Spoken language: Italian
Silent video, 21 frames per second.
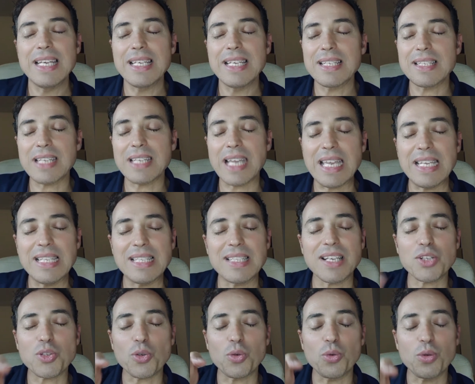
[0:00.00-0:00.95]

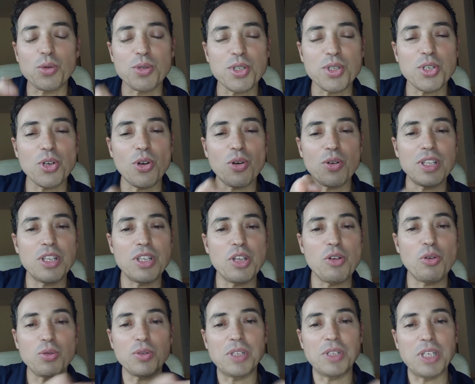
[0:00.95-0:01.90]
senza soluzione di
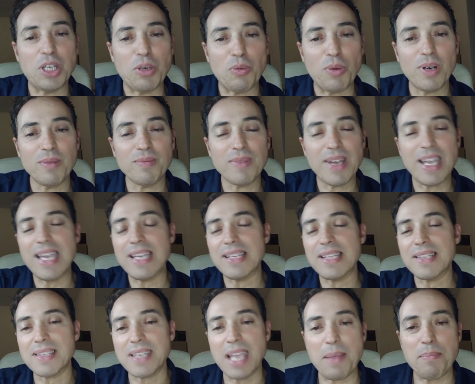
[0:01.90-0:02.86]
continuo è
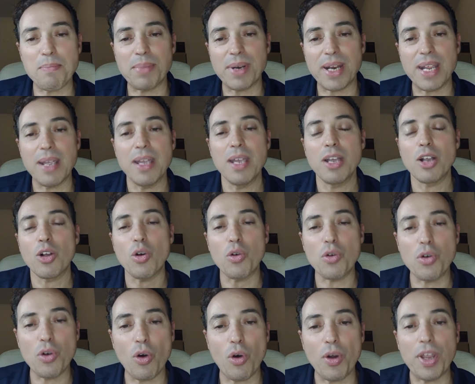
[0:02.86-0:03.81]
sempre
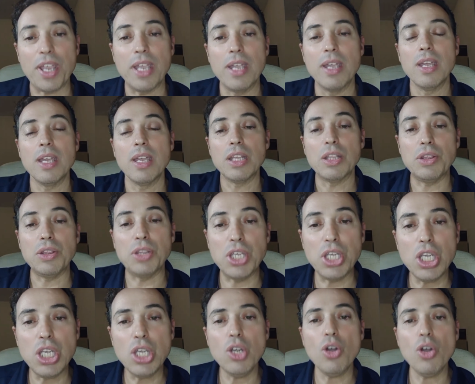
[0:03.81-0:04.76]
con noi.
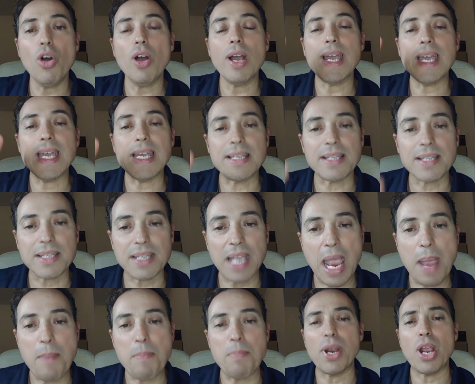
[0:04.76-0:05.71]
Dio è
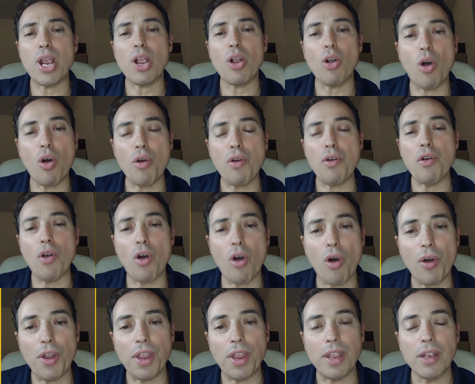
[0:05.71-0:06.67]
sempre con
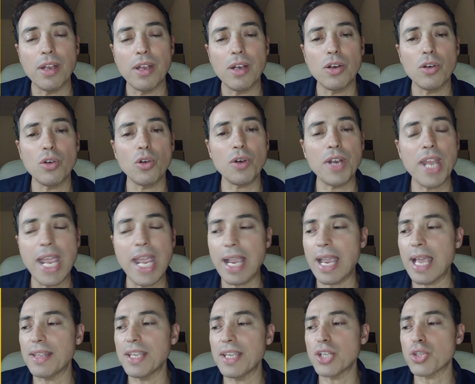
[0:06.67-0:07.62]
noi. Non è
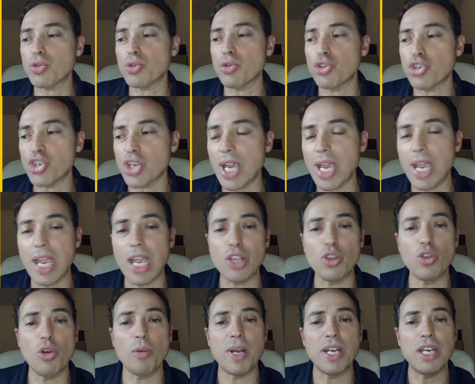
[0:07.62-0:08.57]
che adesso c'è e
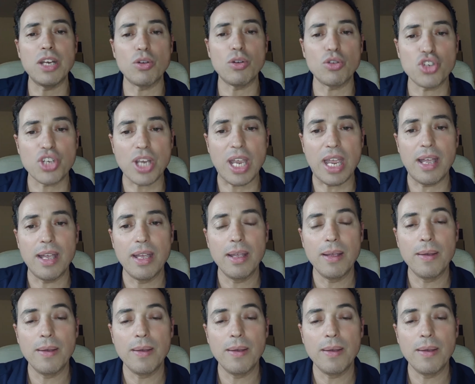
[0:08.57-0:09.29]
domani non c'è.